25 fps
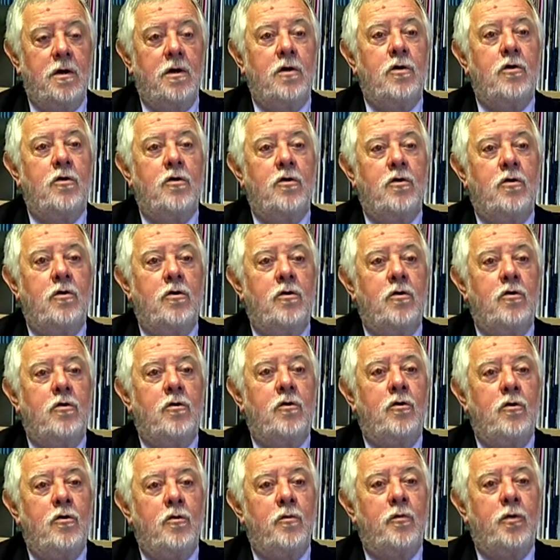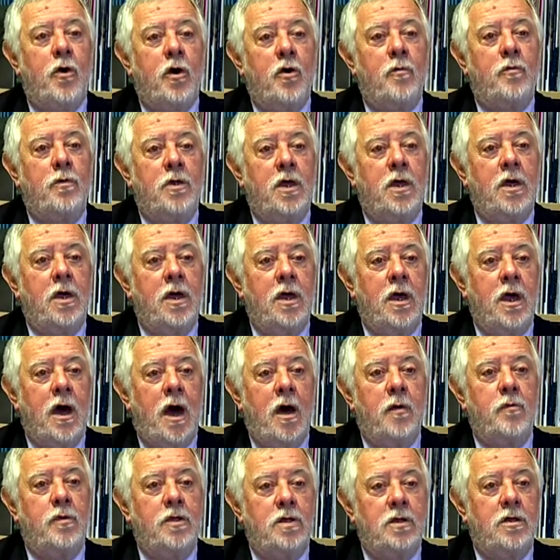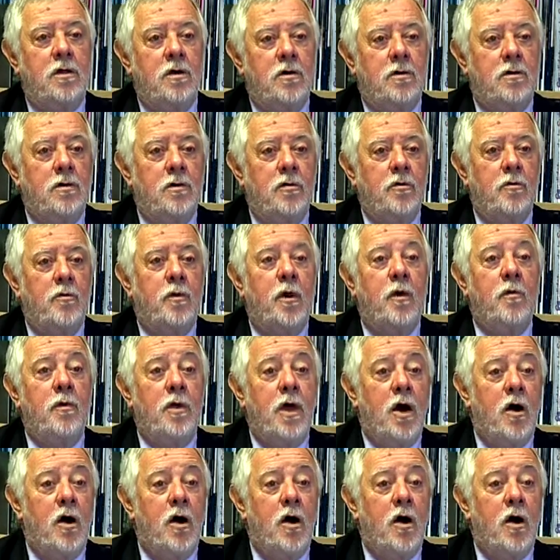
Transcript: le, premier habitant, le premier